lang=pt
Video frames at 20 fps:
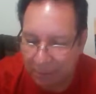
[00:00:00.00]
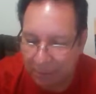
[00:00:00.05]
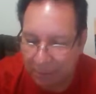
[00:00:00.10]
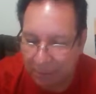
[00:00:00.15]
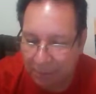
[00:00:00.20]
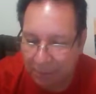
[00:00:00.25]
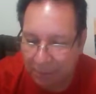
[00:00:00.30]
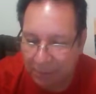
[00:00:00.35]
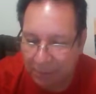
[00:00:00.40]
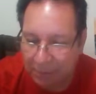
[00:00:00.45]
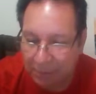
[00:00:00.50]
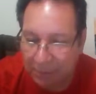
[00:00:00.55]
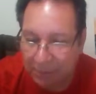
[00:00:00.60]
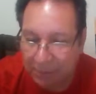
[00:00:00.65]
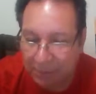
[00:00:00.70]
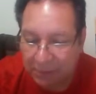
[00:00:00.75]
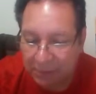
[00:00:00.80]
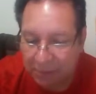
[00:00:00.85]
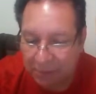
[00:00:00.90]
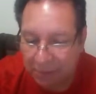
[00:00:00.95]
No ano
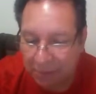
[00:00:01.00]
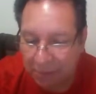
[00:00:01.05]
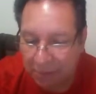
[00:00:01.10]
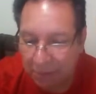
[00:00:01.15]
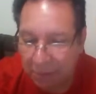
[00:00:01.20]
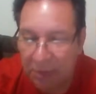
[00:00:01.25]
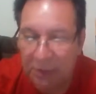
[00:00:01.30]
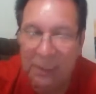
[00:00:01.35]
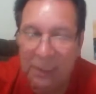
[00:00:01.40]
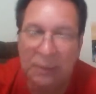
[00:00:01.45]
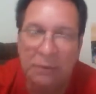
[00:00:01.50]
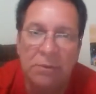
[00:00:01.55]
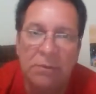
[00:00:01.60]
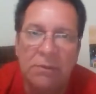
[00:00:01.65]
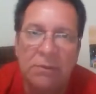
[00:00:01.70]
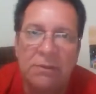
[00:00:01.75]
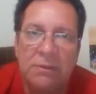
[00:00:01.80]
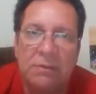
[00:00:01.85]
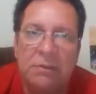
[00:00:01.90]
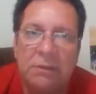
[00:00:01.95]
seguinte,
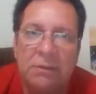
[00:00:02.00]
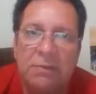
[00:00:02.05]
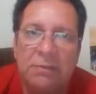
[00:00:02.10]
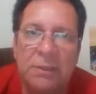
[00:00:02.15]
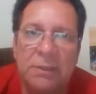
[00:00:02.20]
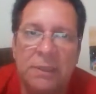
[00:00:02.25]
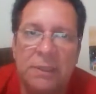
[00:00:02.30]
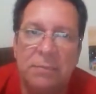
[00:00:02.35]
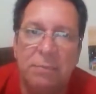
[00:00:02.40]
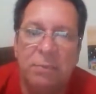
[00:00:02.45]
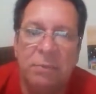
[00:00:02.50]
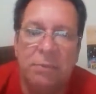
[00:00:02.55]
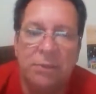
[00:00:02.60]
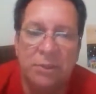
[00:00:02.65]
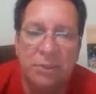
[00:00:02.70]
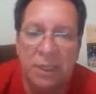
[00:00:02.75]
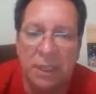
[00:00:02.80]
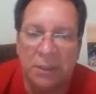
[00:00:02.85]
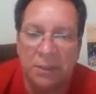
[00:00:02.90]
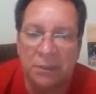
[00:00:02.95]
2014, eu levei esse
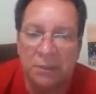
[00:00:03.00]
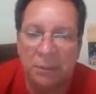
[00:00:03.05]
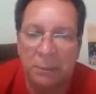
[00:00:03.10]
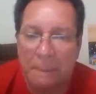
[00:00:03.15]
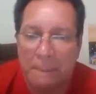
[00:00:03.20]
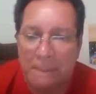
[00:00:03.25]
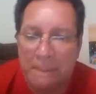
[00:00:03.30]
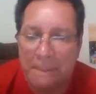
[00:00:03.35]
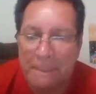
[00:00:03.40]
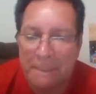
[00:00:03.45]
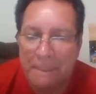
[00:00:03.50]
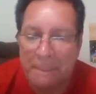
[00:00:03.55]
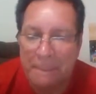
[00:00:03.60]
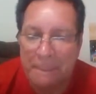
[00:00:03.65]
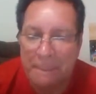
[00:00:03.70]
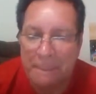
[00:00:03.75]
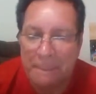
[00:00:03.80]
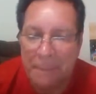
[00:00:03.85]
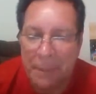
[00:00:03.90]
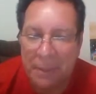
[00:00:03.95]
projeto
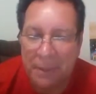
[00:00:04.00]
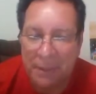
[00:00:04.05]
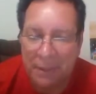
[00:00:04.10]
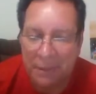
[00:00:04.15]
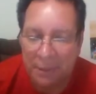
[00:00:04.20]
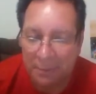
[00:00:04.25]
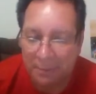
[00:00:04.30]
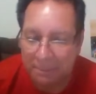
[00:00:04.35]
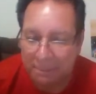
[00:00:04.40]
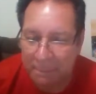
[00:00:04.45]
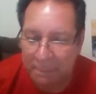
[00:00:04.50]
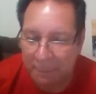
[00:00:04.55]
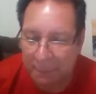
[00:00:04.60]
para